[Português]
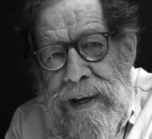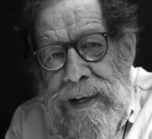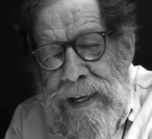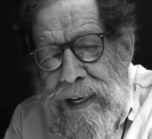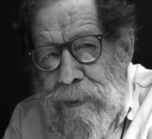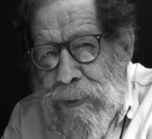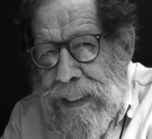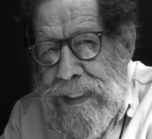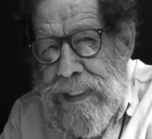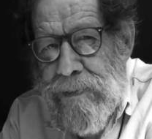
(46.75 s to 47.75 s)
Ele
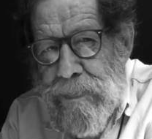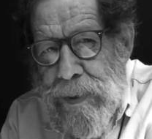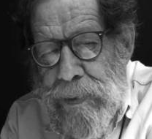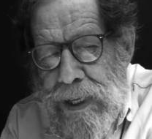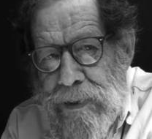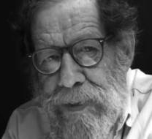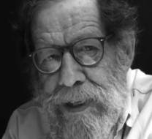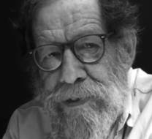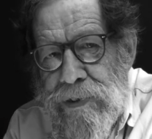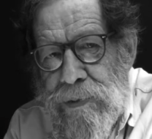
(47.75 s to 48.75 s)
apareceu a primeira
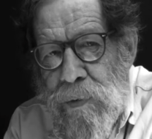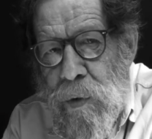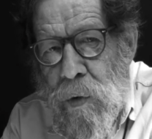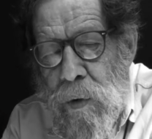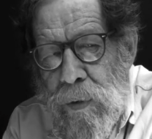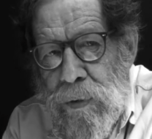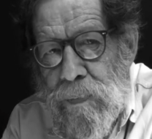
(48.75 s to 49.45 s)
vez num conto